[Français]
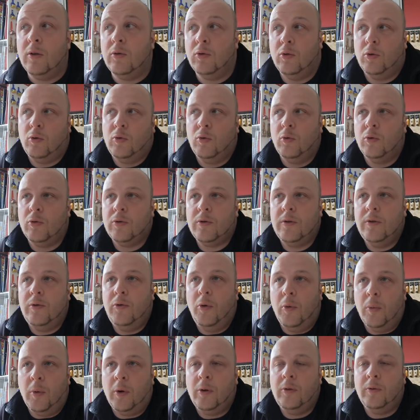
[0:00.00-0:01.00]
Du coup, on se
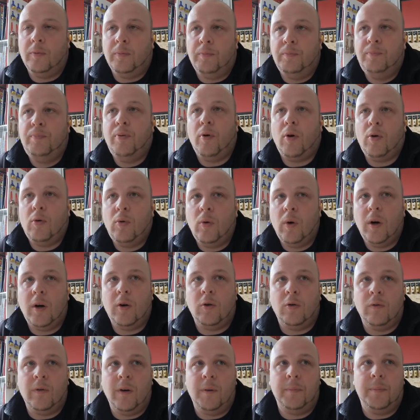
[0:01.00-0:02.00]
demande
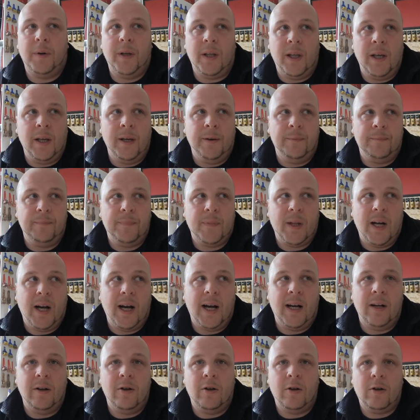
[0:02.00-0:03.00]
pourquoi on va payer
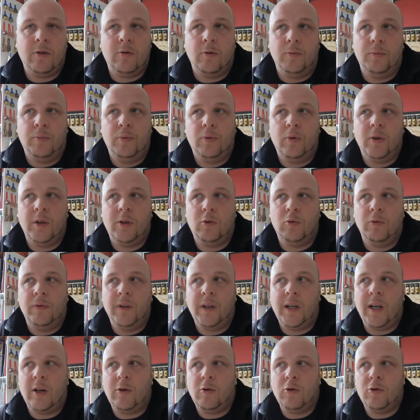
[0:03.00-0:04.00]
alors qu'on pourrait
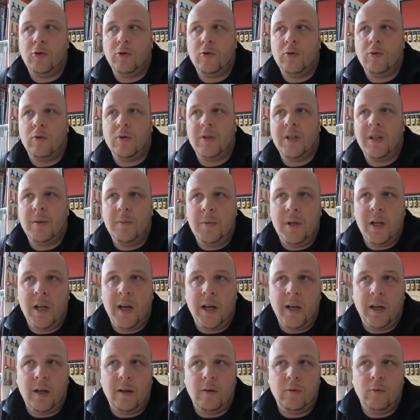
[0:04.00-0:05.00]
trouver quelque chose de
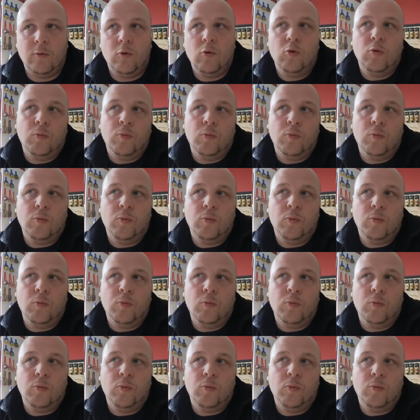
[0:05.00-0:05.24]
similaire,